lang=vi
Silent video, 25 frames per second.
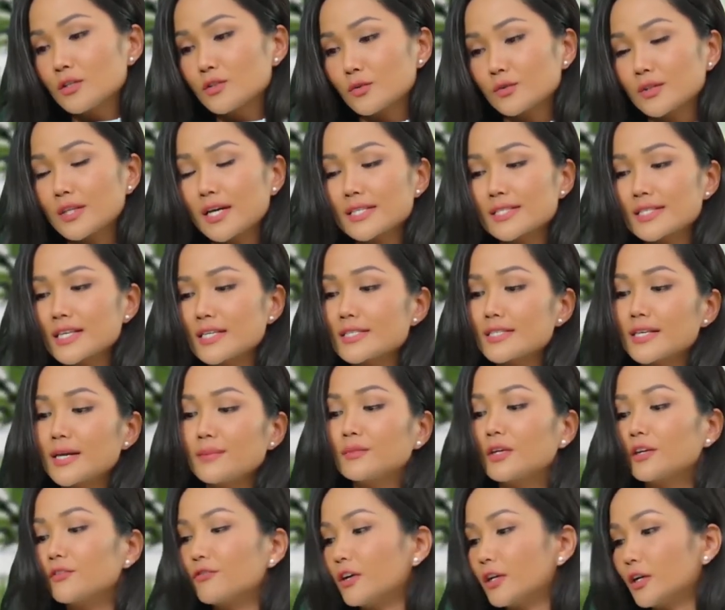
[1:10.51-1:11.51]
chúng ta sẽ
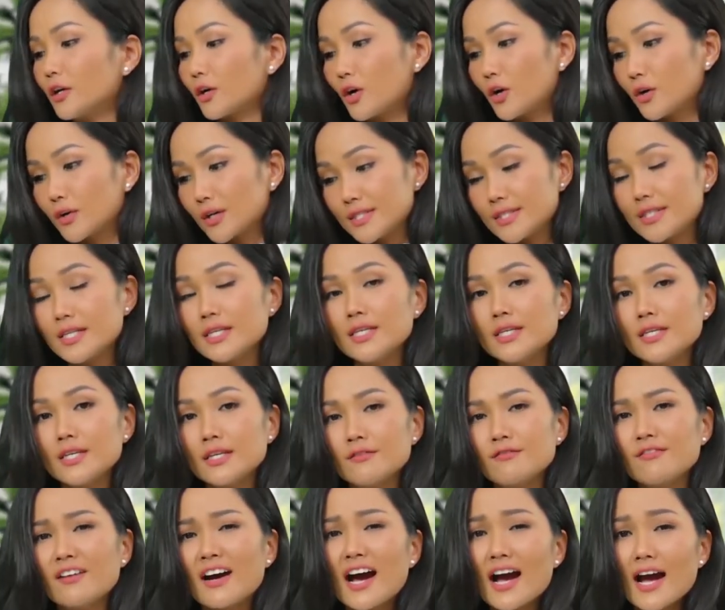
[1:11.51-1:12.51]
xem thành phần nó có cái gì
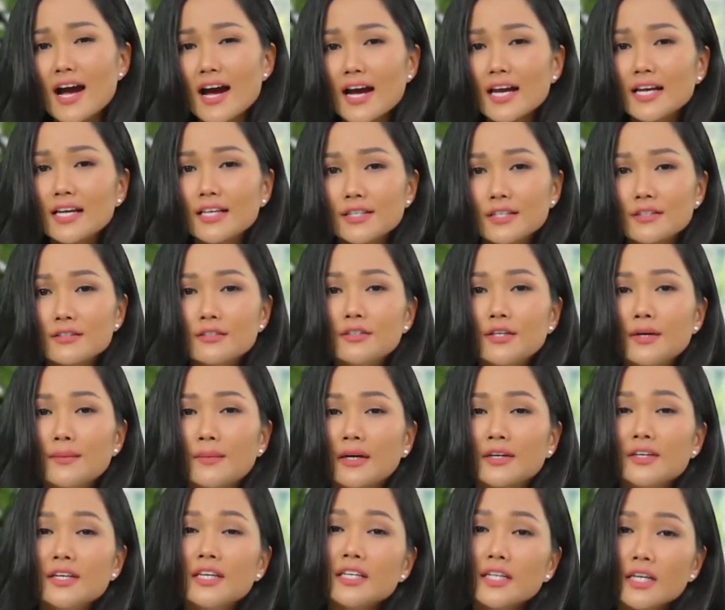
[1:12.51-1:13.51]
và ai là những người
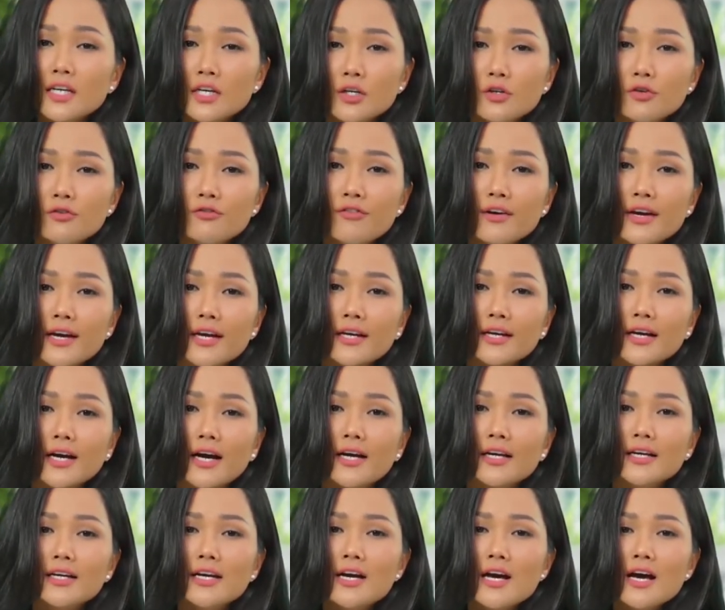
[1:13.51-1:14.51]
mà nghiên cứu về
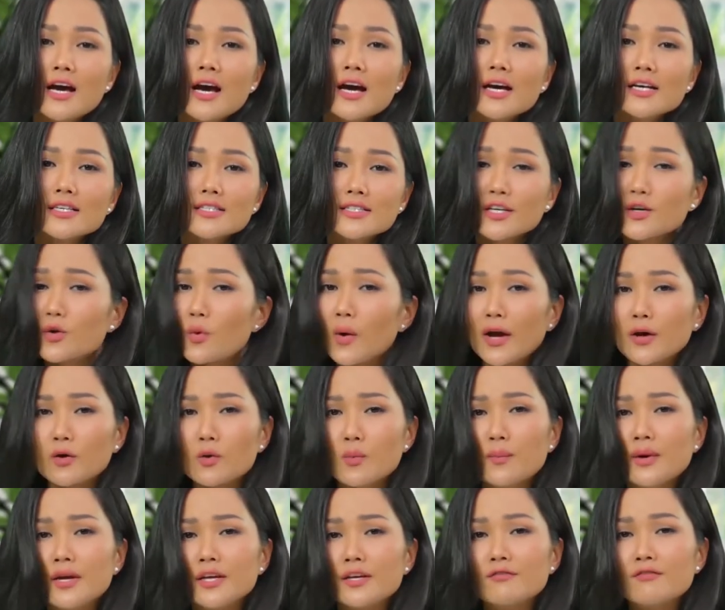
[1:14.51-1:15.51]
cái à, sức khỏe
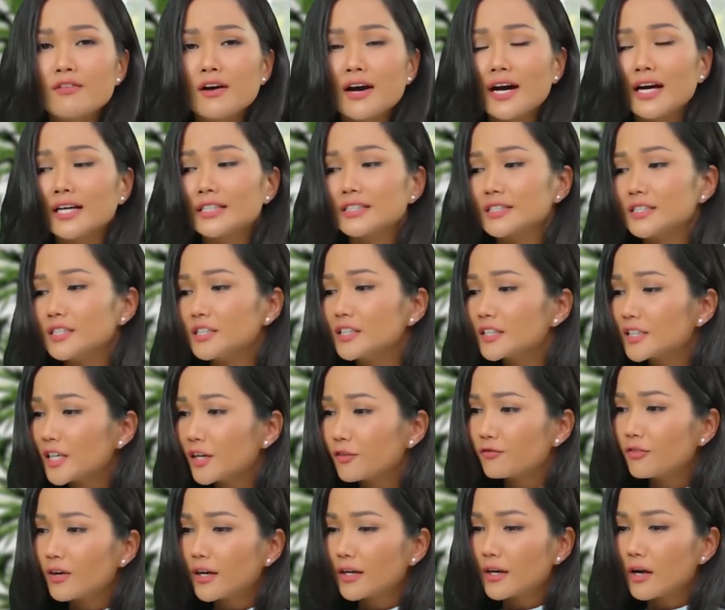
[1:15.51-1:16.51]
của mình và những cái
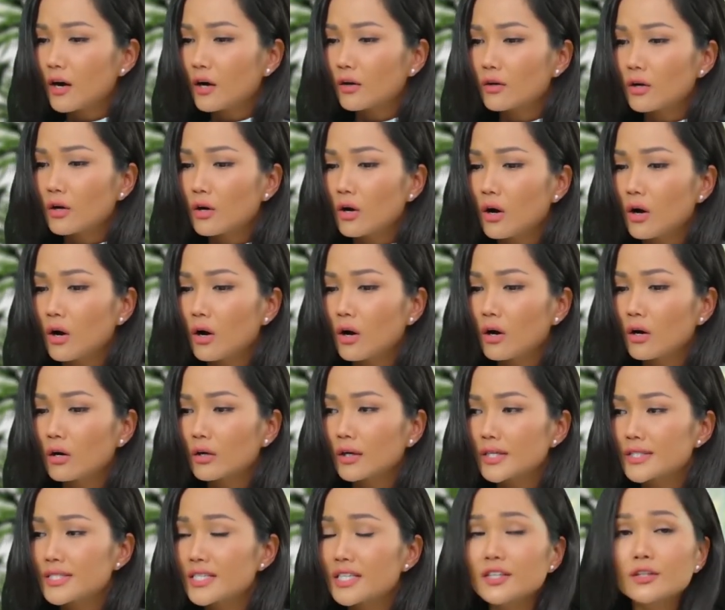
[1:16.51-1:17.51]
thành phần đó nó có
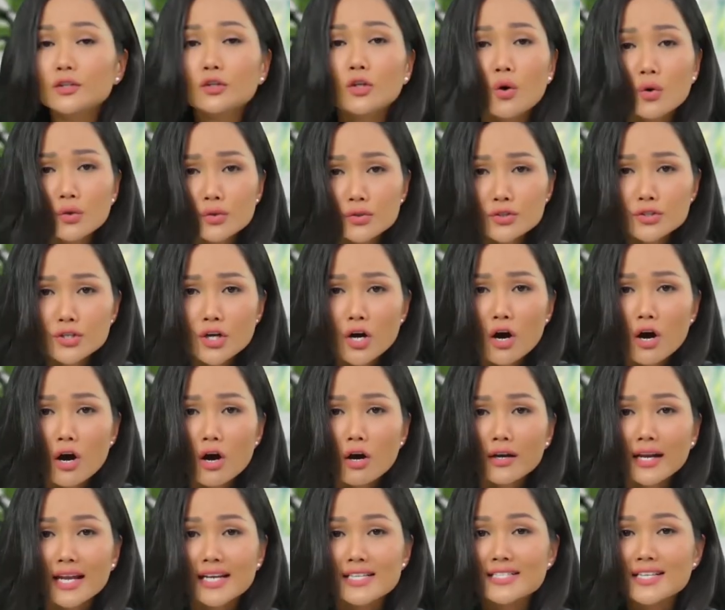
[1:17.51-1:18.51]
cái gì tốt
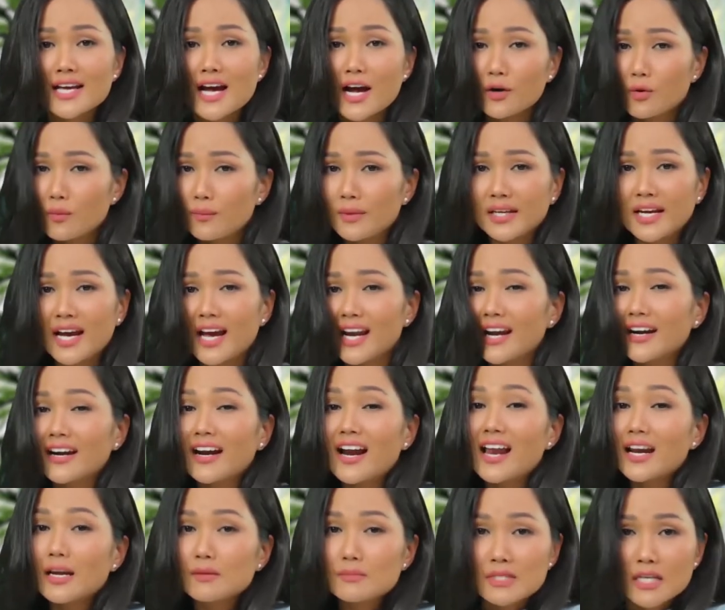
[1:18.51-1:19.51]
cho làn da của mình hay là
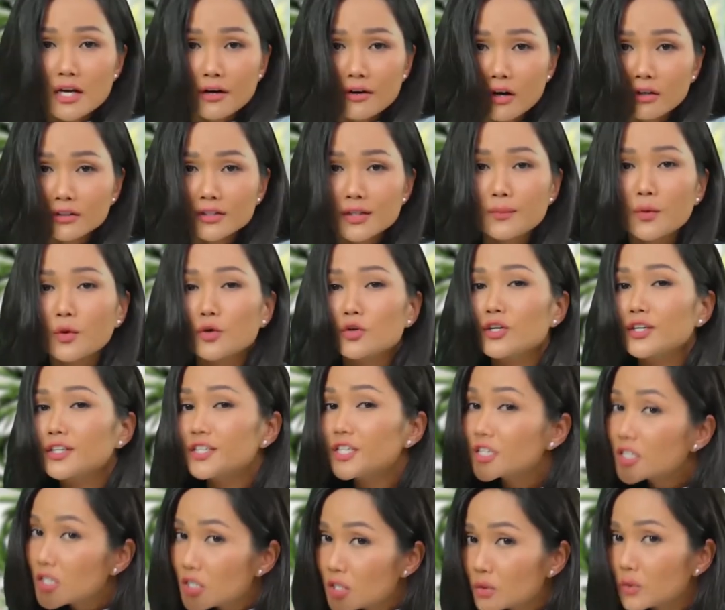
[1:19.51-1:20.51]
ra làm sao đó thì mọi người
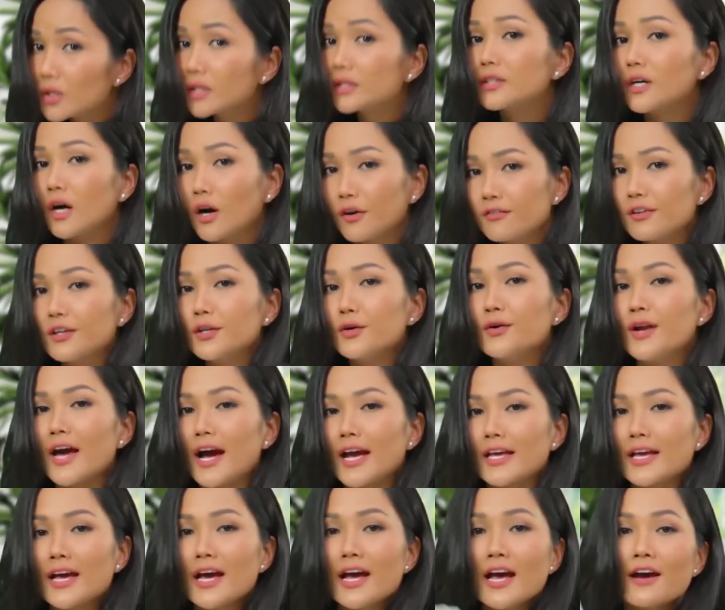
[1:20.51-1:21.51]
nghiên cứu rất rõ về điều
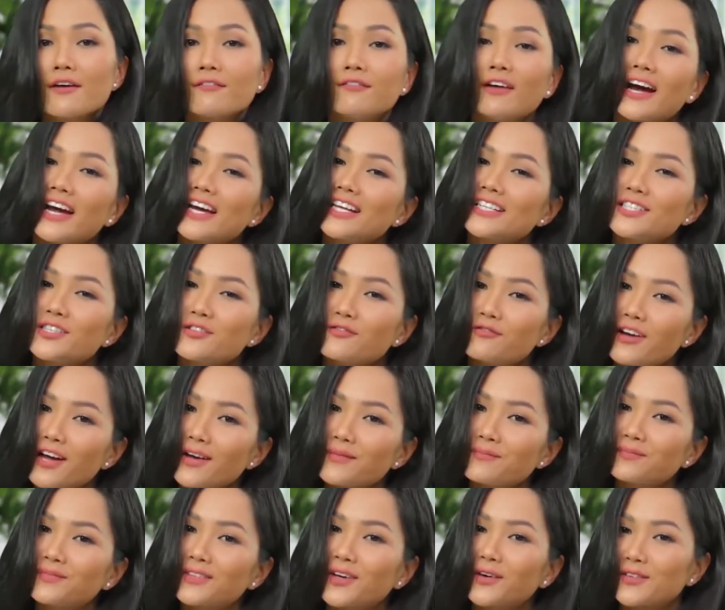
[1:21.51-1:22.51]
này và Hen xin
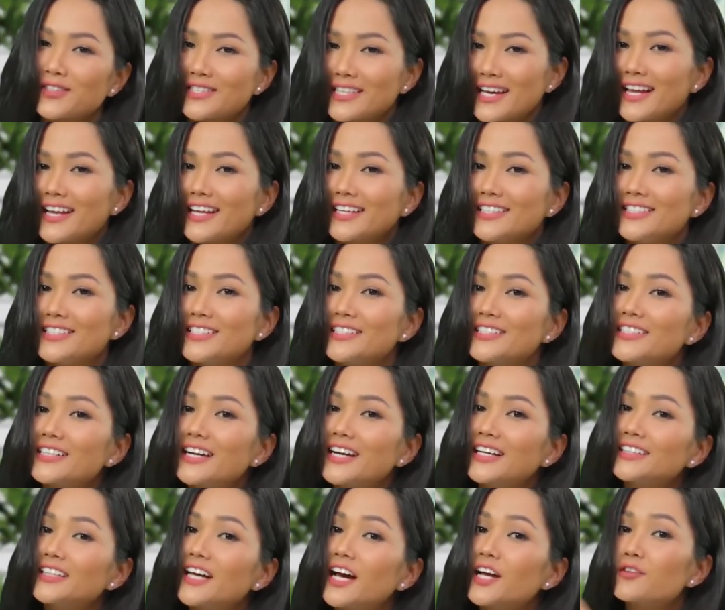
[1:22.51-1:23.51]
phép đọc lại những
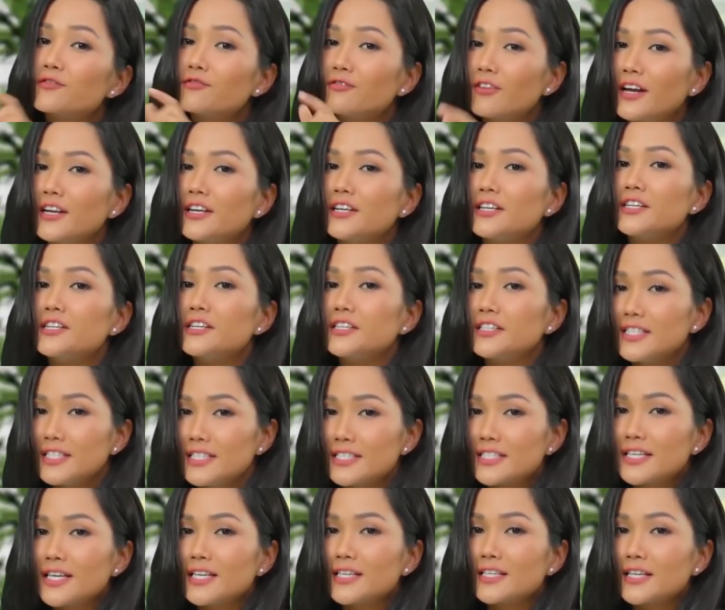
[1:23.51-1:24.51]
cái thành phần được
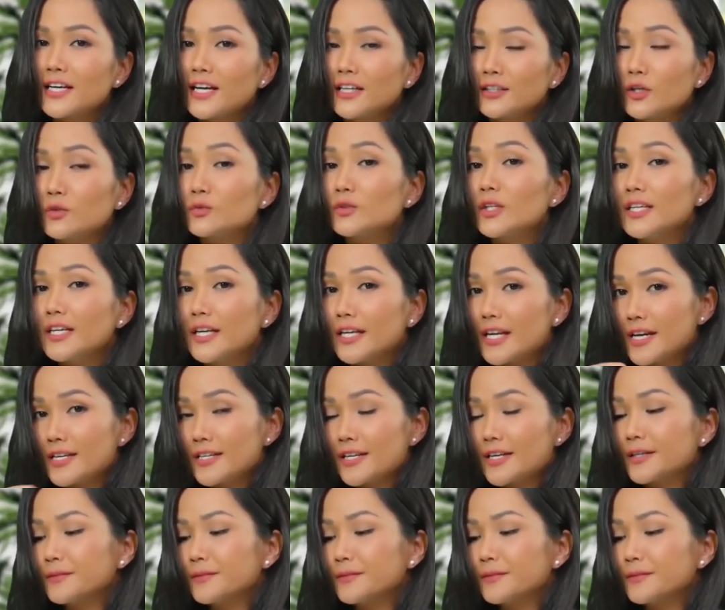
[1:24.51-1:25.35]
ghi trên cái thông tin ở đây